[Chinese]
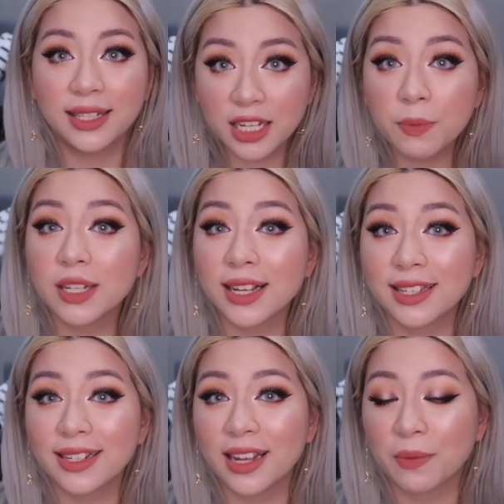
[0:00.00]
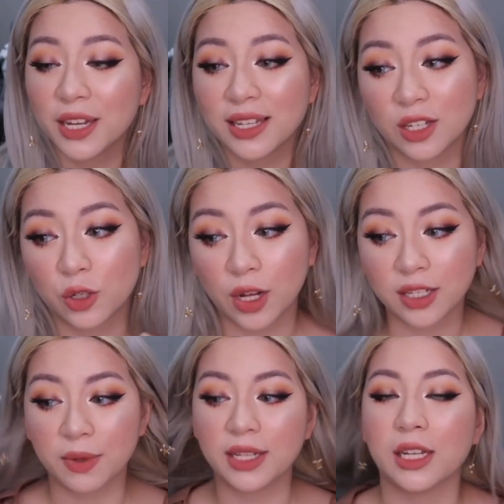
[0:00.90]
基本上今天影片其实就到
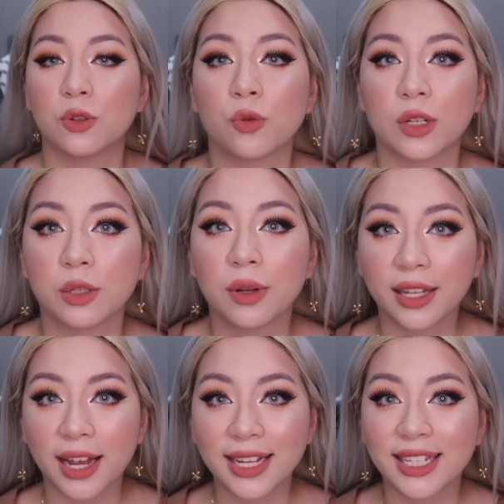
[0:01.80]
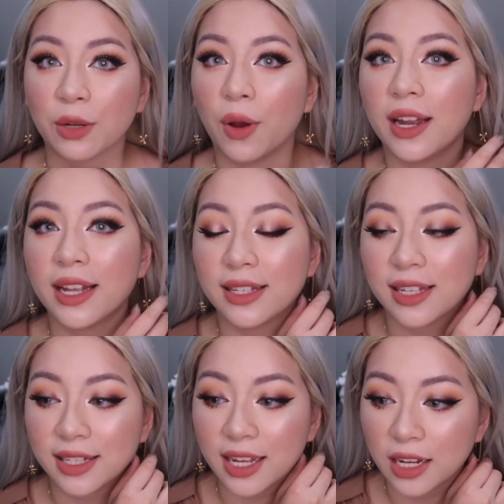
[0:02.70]
这边结束，我希望大家喜欢类似
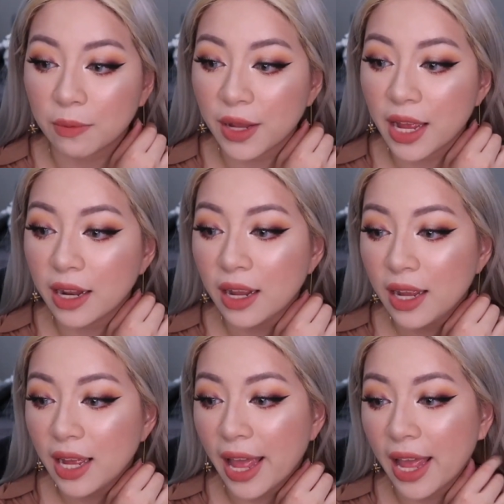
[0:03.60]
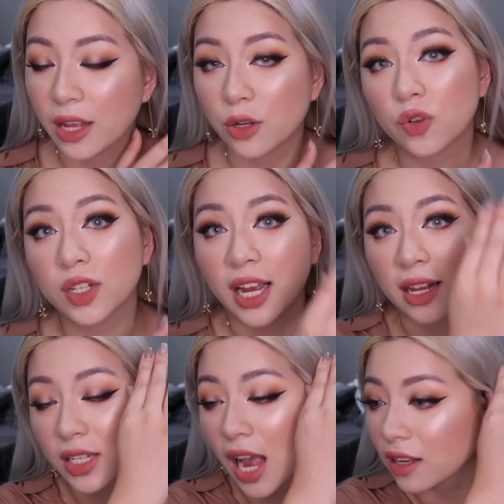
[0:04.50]
像这样的影片，哎，也就是尝
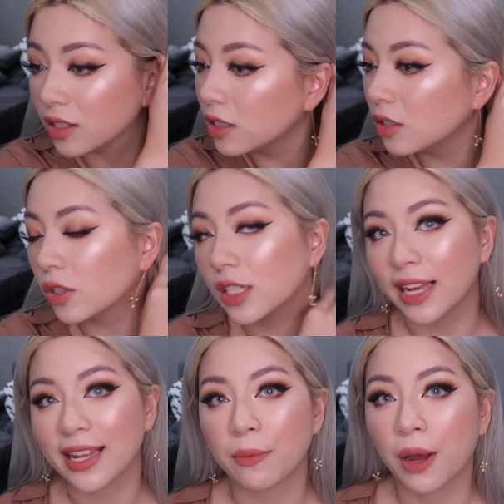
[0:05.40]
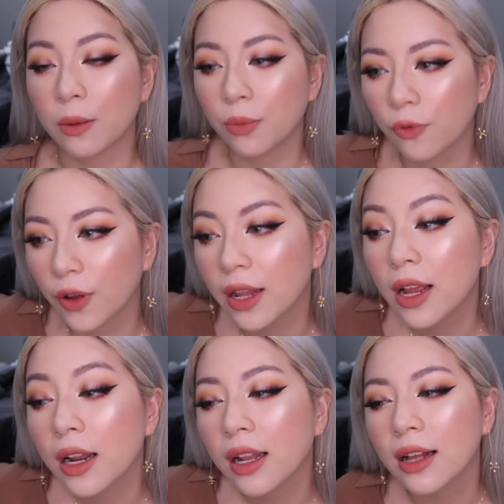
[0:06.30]
尝试就是眼影盘的部分。
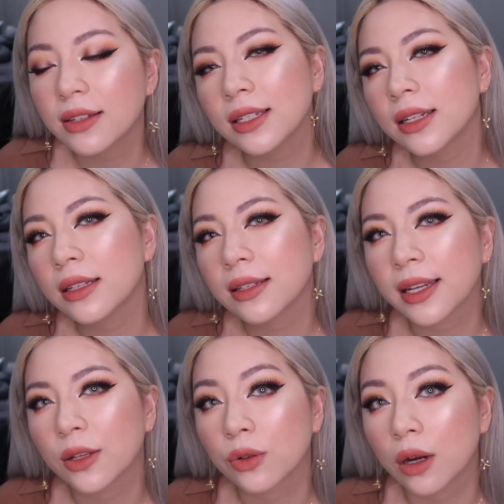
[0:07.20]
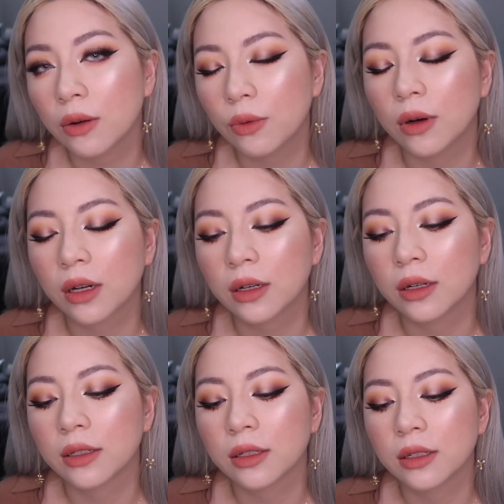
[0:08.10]
然后今天的这个眼妆，我个
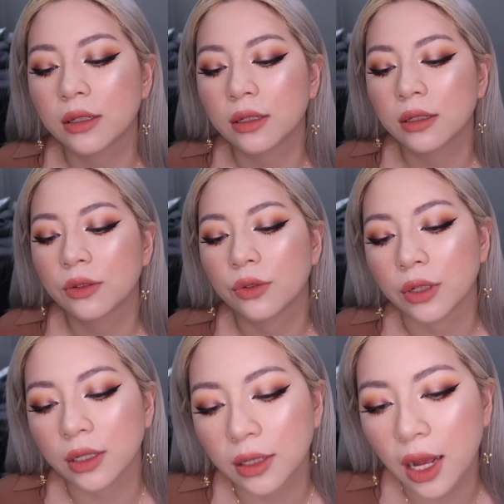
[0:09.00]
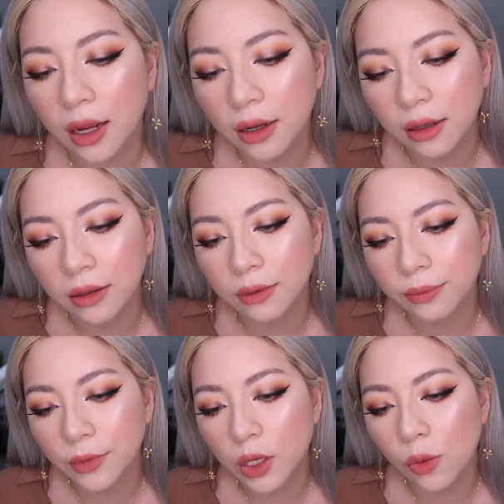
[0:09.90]
人是觉得啦，嗯，
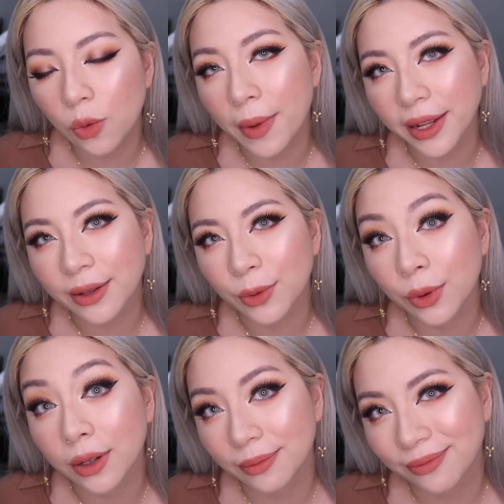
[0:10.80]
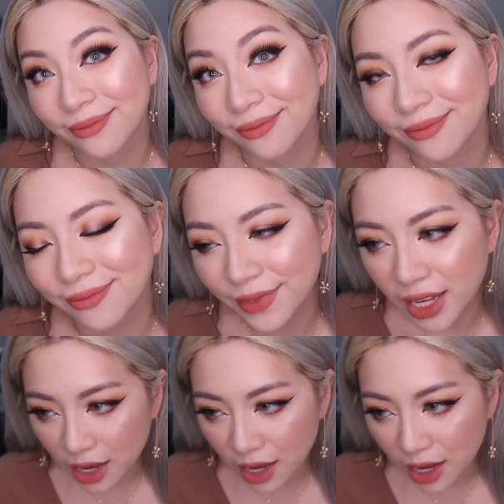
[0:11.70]
我满意多了，嗯哼。